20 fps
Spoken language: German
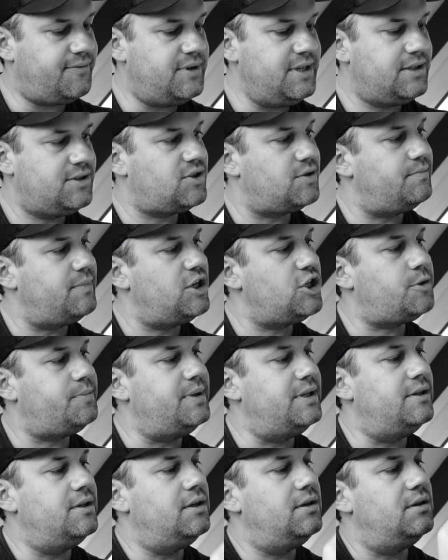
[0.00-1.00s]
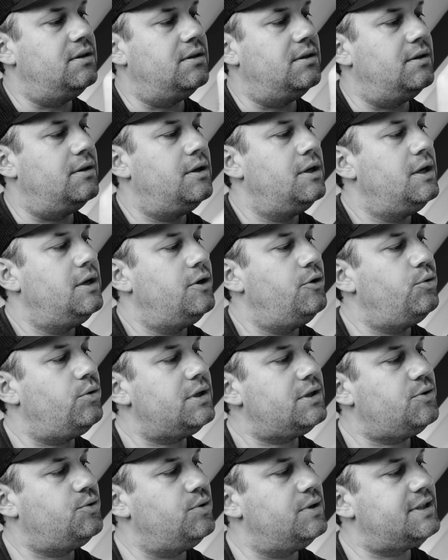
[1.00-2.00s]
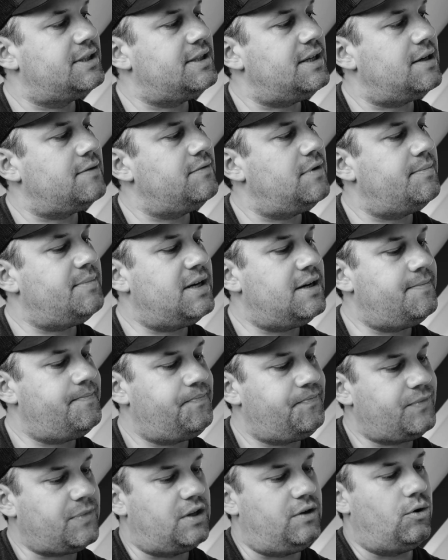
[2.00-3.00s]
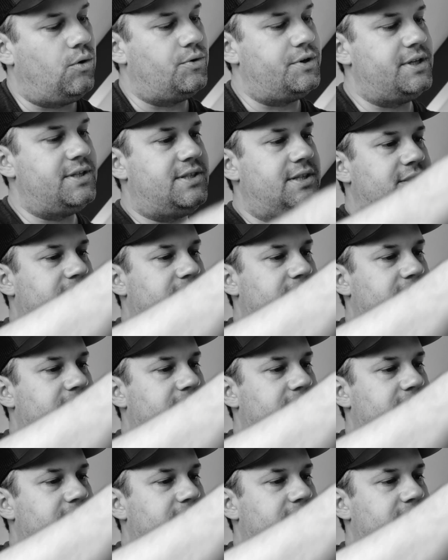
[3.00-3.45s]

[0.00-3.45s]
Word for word: fliegt zum Beispiel äh, Nordkurs, sagen wir mal. Jo, die ist